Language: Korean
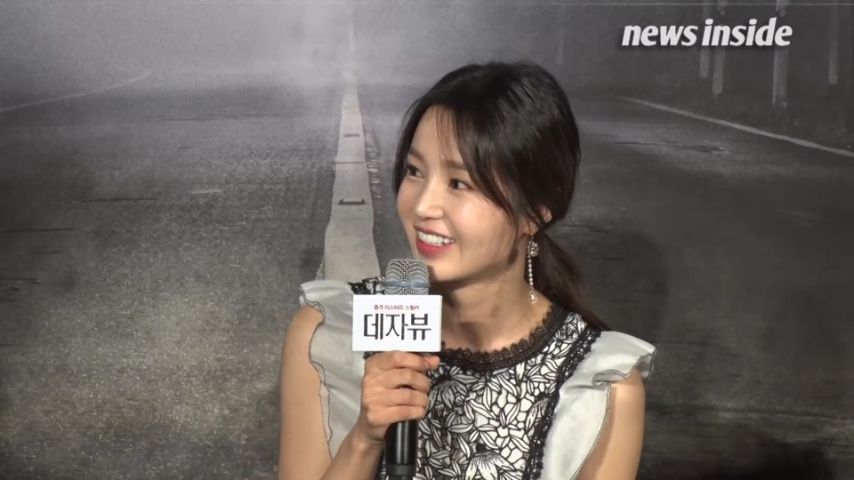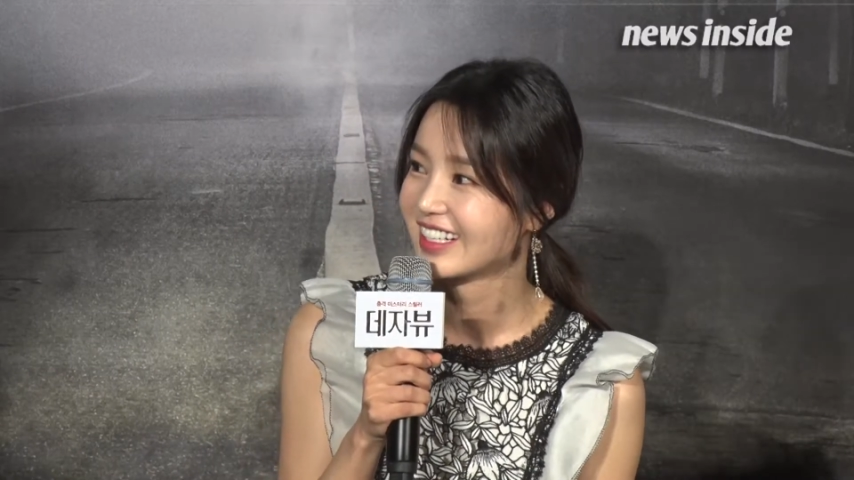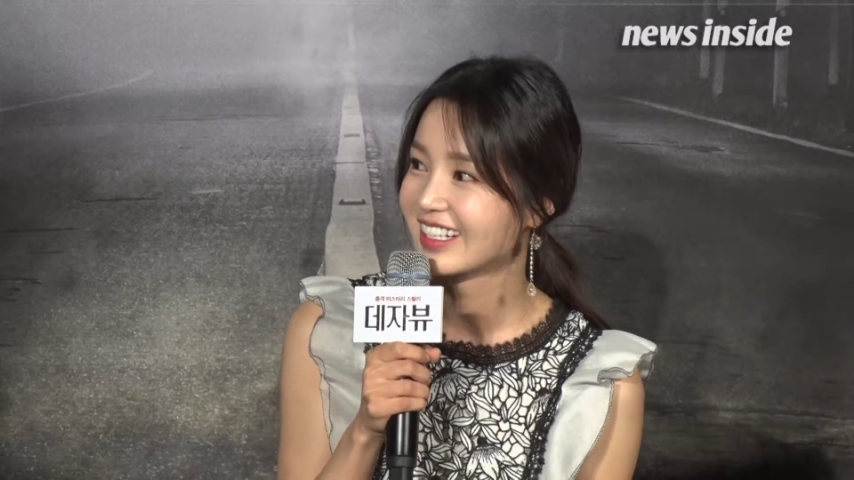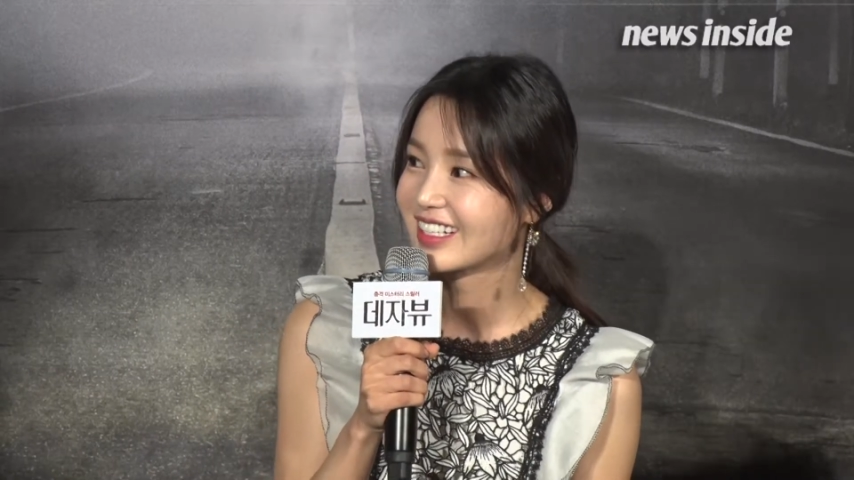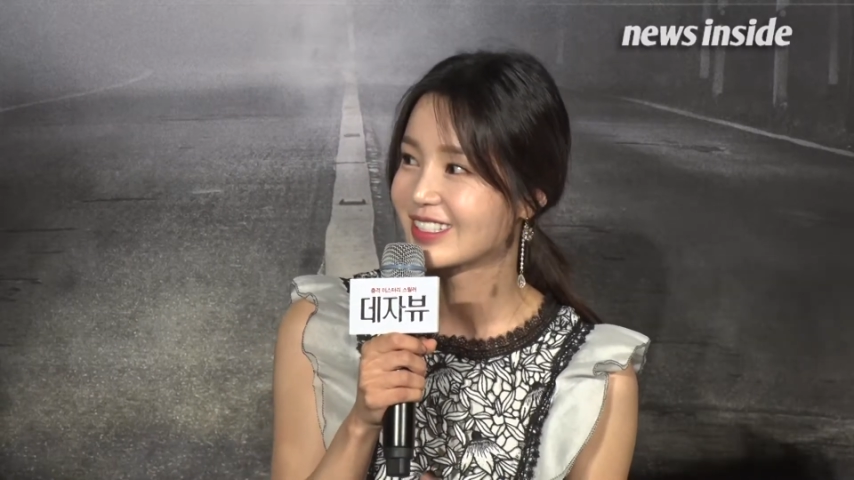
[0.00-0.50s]
아,
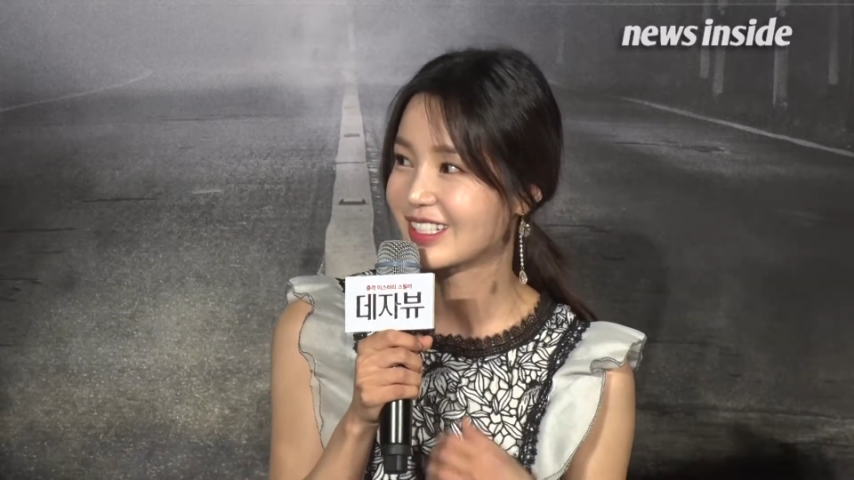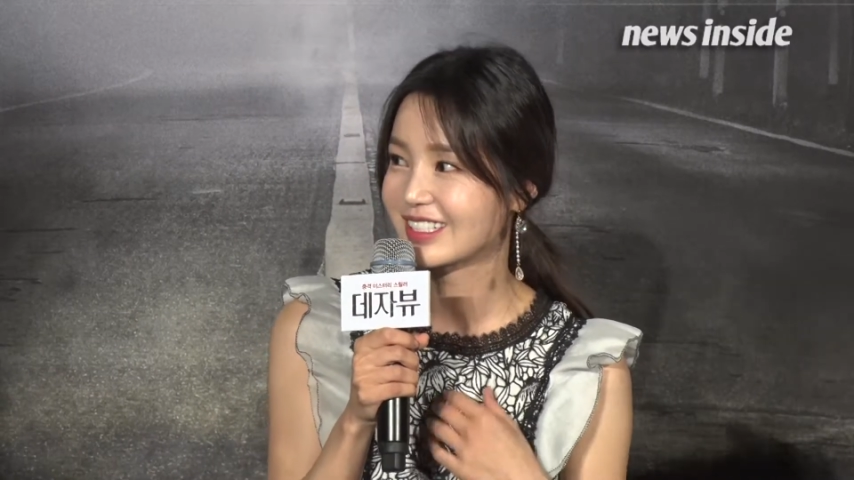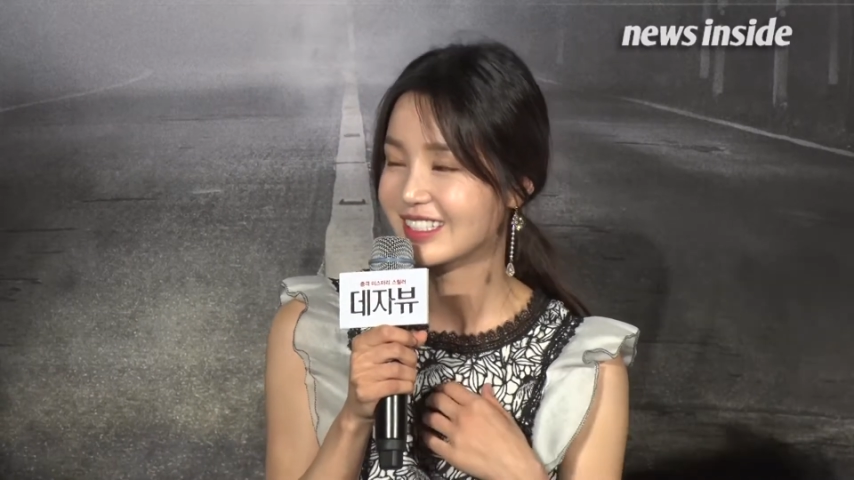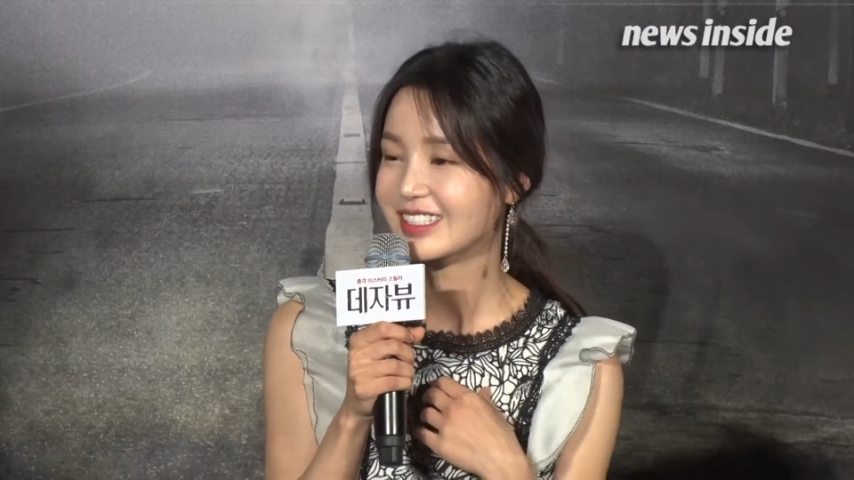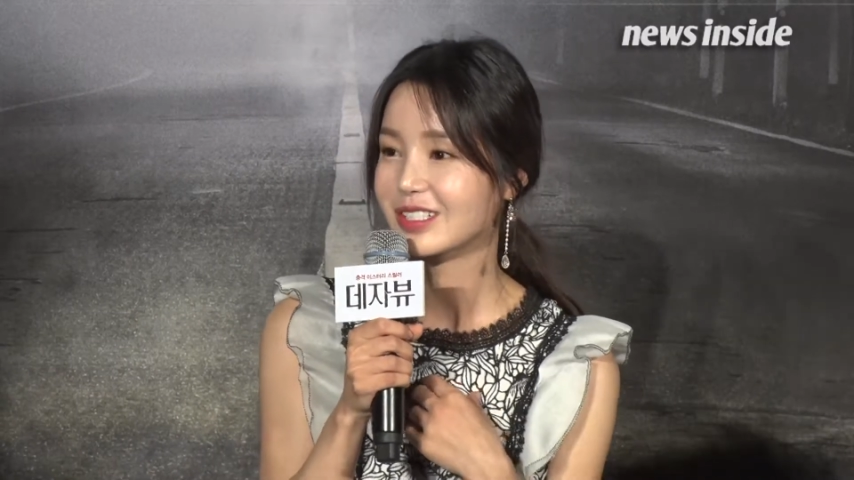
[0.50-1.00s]
힘들어하니까. 네,
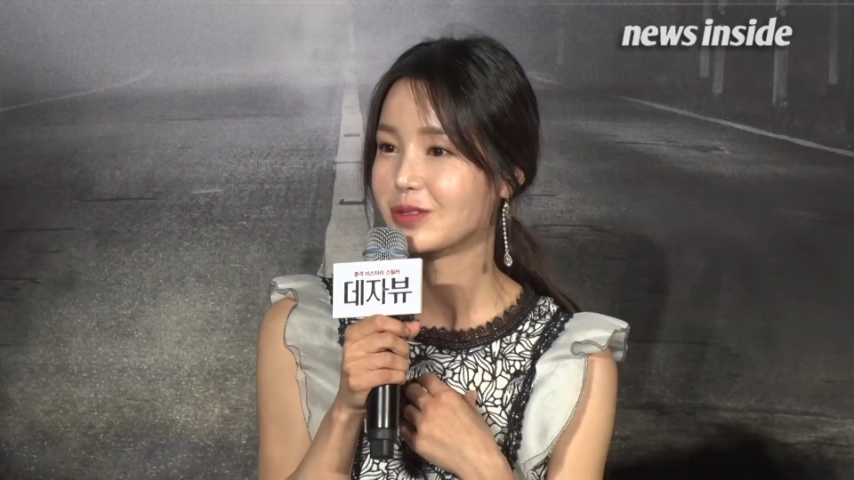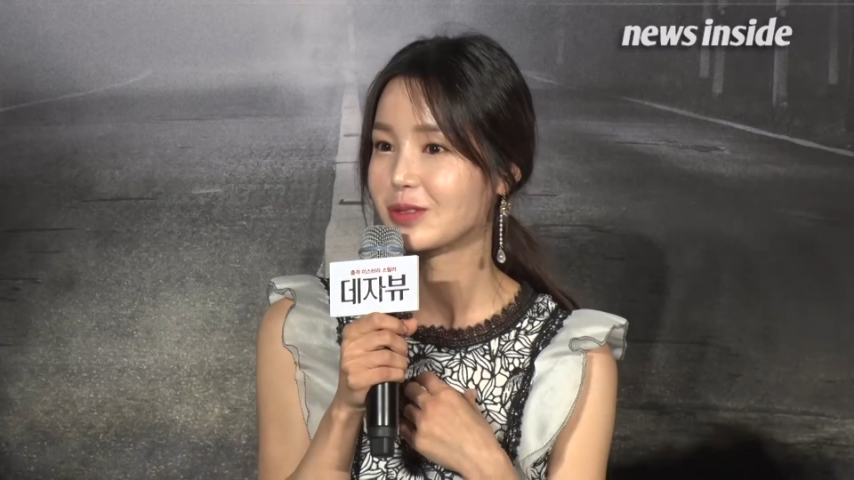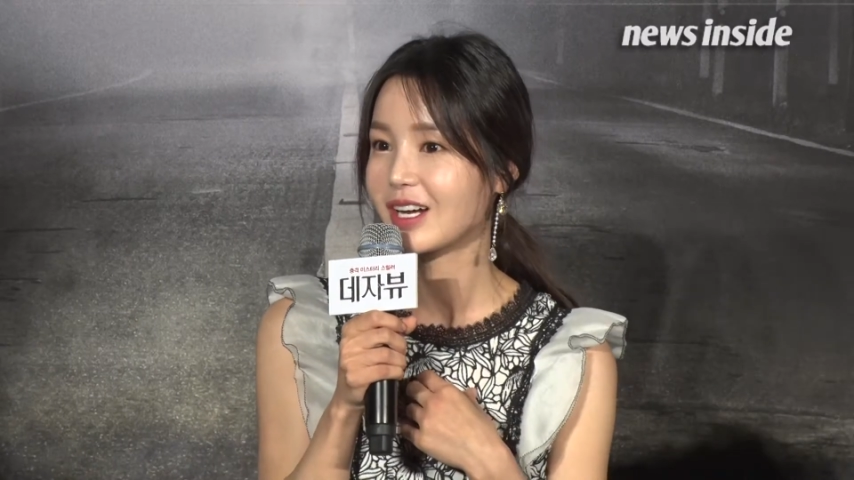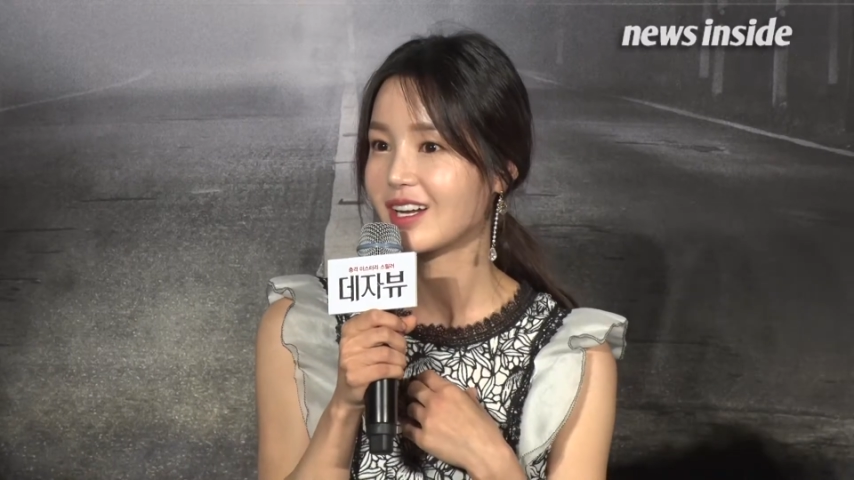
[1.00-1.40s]
실제로